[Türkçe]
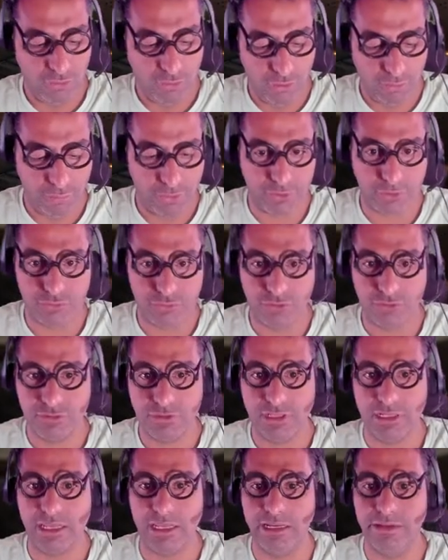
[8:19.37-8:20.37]
operatörü
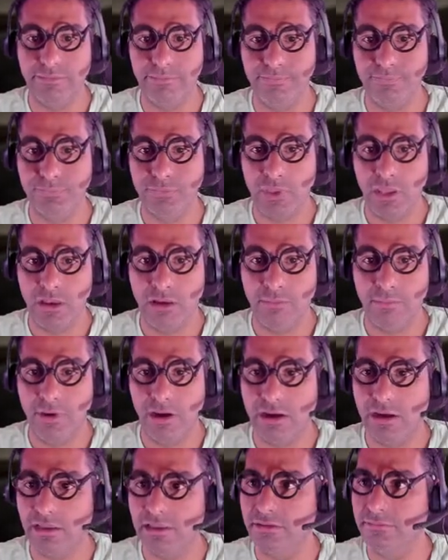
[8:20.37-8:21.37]
deneyelim.
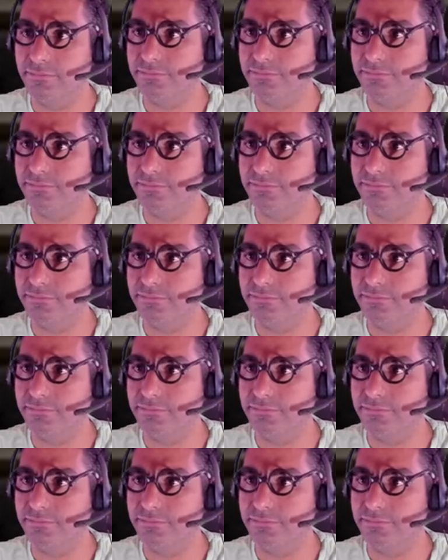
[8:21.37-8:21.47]
Bakalım.